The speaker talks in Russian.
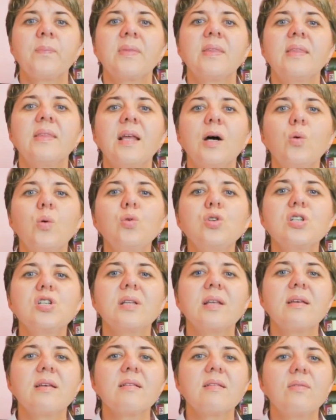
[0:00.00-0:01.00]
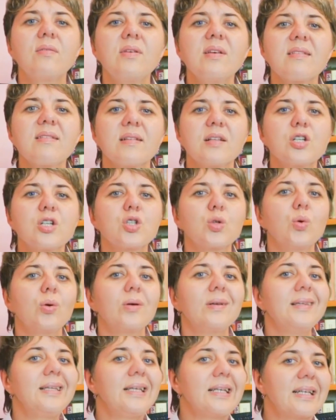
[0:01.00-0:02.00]
Научно известно,
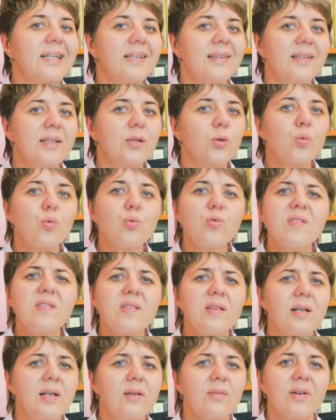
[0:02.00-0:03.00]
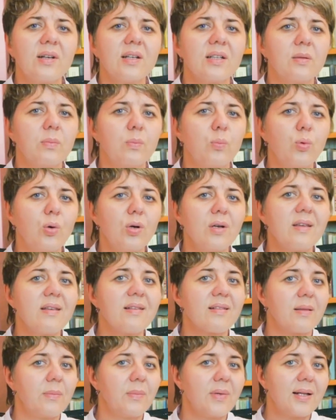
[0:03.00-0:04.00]
что никотин усиливает боль и
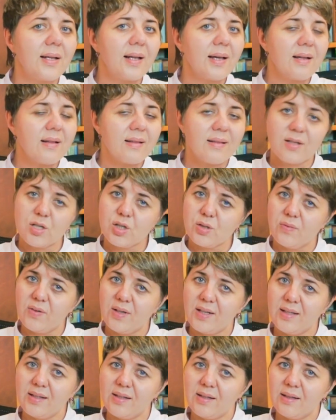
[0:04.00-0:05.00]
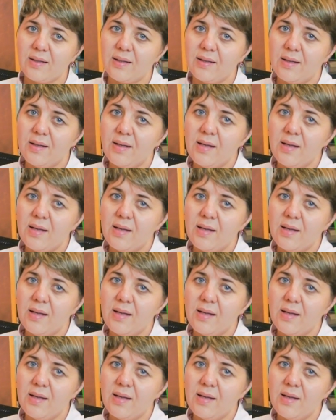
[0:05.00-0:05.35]
замедляет заживление.